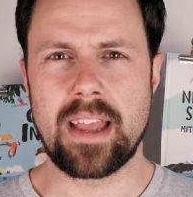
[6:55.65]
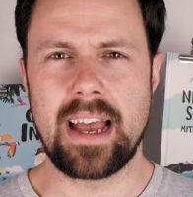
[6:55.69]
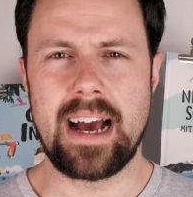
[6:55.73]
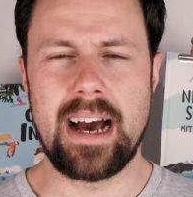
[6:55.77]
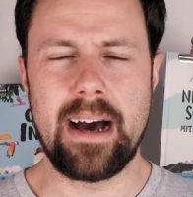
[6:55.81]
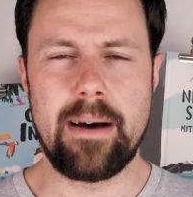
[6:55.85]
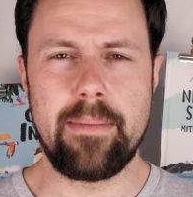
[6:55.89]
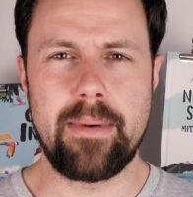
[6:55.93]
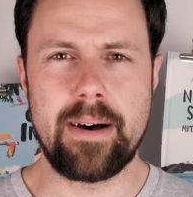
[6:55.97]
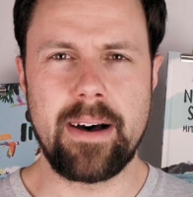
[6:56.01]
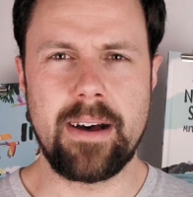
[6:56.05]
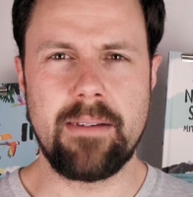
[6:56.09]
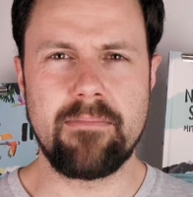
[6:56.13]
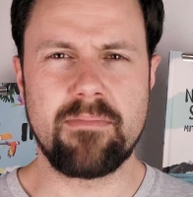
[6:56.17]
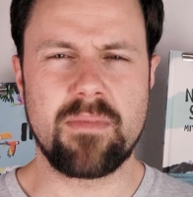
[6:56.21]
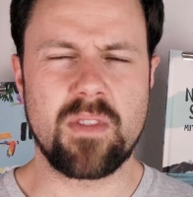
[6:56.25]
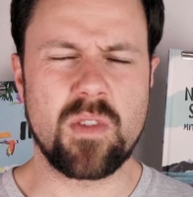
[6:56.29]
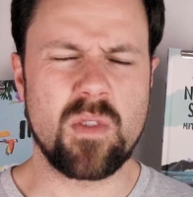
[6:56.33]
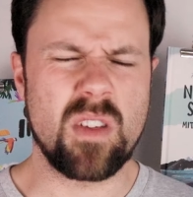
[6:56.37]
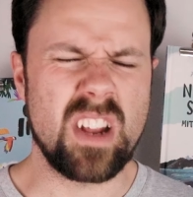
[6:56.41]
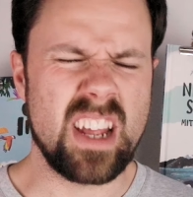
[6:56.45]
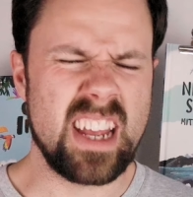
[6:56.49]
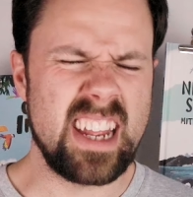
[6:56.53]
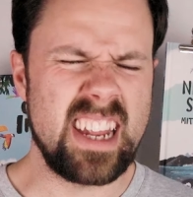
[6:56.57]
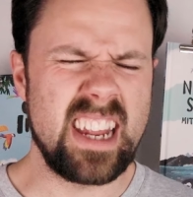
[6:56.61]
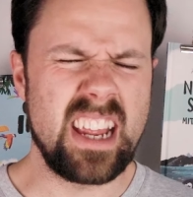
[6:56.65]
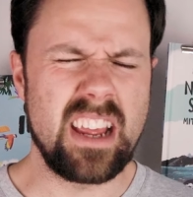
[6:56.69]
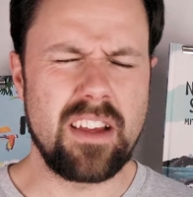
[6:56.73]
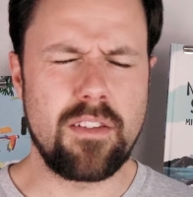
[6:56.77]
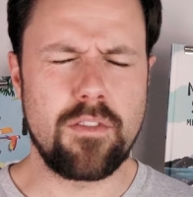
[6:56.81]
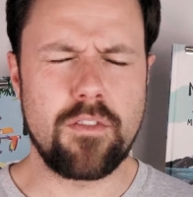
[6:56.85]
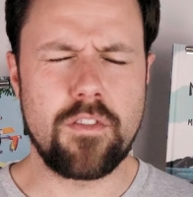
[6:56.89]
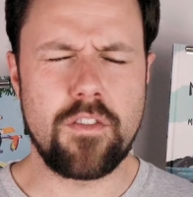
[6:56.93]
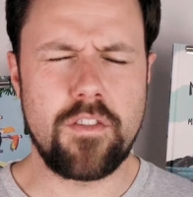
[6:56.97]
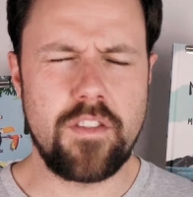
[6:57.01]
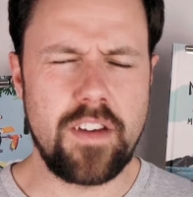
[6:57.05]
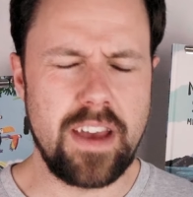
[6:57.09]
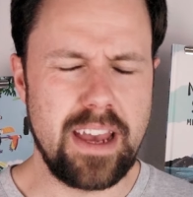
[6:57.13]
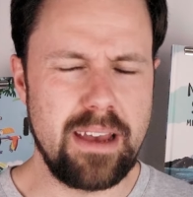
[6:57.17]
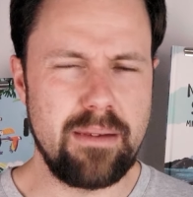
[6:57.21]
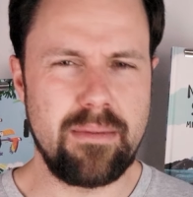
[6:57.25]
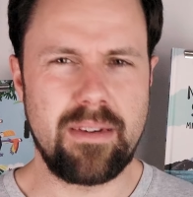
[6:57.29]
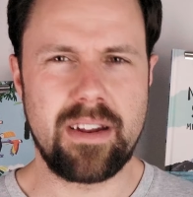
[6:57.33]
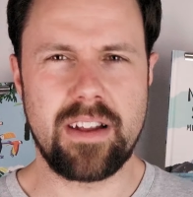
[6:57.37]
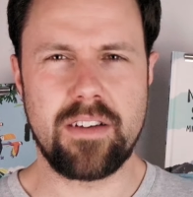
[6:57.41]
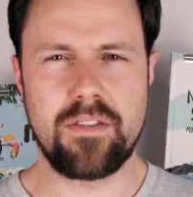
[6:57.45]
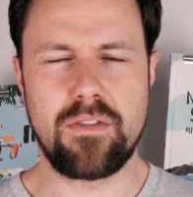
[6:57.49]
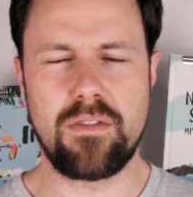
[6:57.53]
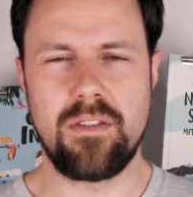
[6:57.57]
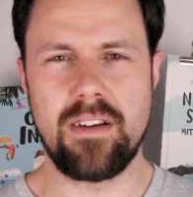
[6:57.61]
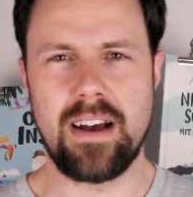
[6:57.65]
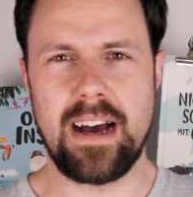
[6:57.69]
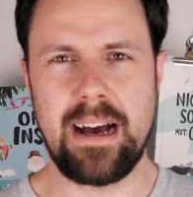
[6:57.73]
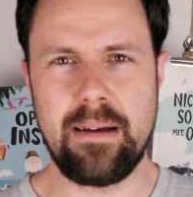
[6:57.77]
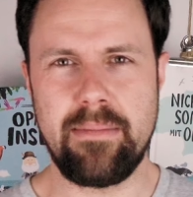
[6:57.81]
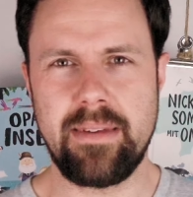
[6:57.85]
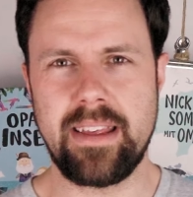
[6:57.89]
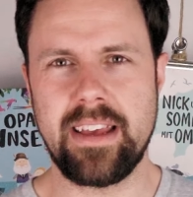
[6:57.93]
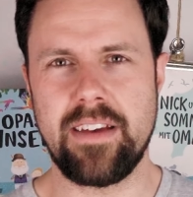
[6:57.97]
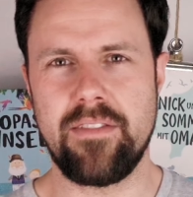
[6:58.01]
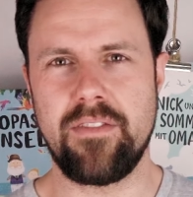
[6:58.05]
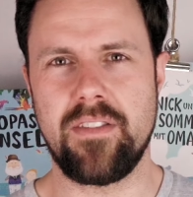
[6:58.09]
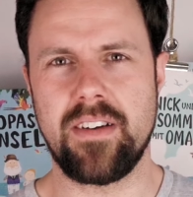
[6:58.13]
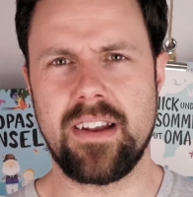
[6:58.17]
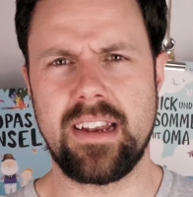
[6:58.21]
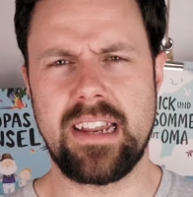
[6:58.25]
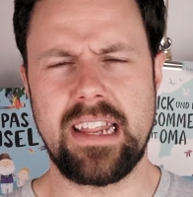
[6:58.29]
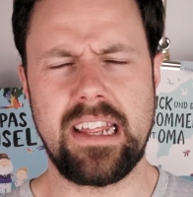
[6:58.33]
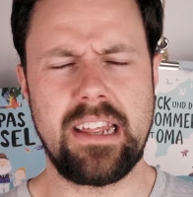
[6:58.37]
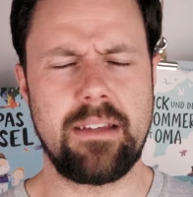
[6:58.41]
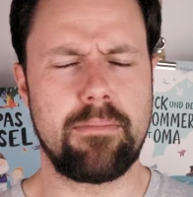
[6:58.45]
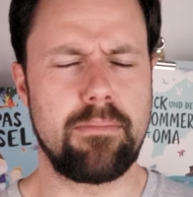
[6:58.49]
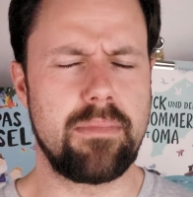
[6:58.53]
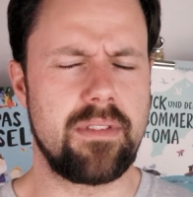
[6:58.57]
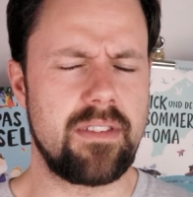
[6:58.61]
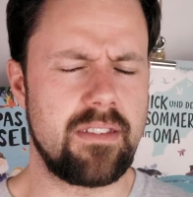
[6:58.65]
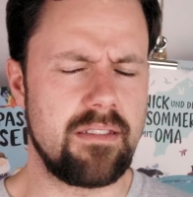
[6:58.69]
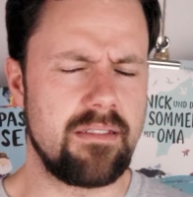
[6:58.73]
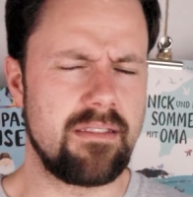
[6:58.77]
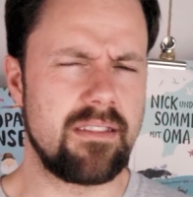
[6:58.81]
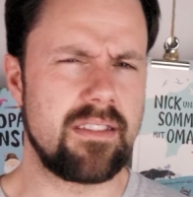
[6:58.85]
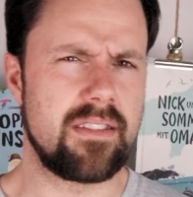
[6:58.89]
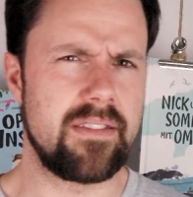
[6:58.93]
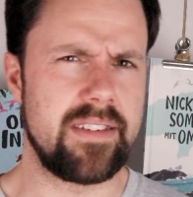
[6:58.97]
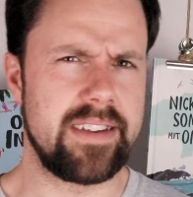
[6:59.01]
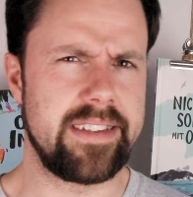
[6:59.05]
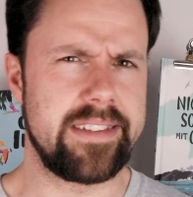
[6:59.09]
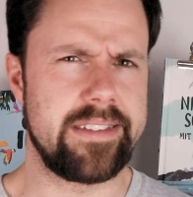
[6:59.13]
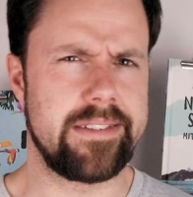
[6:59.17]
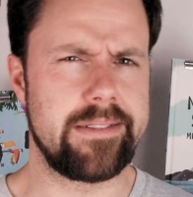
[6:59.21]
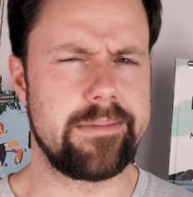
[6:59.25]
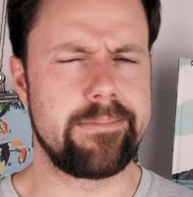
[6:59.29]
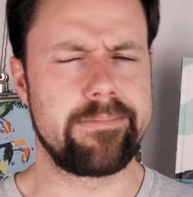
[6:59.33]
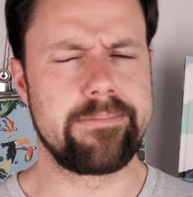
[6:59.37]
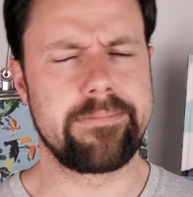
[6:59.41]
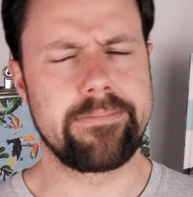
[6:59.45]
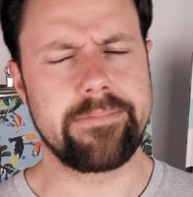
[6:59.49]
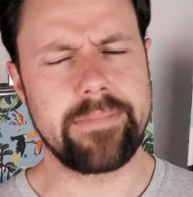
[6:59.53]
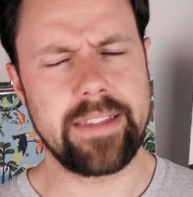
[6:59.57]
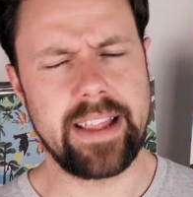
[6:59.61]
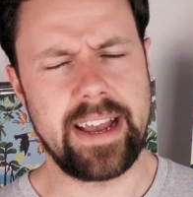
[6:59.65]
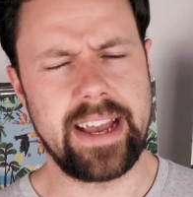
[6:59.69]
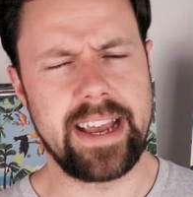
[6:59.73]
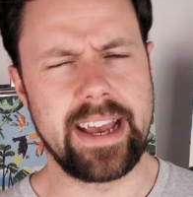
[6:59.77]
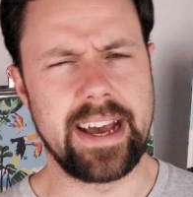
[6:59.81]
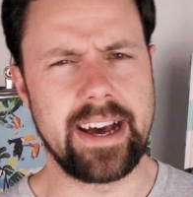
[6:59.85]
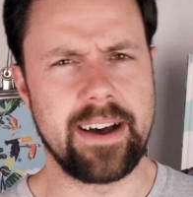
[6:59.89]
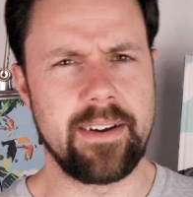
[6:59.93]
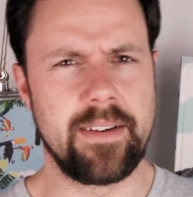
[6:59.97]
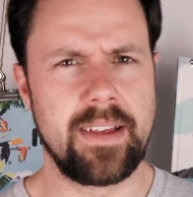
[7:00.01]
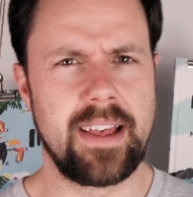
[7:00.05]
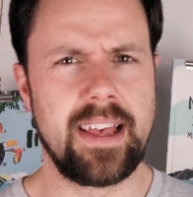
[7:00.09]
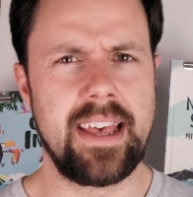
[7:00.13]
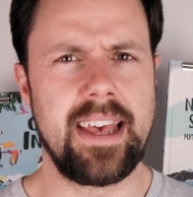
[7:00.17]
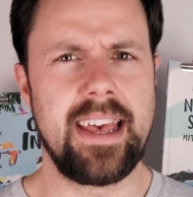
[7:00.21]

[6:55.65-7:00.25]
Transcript: aber so einen richtigen Fable dafür habe ich einfach nicht, beziehungsweise, naja,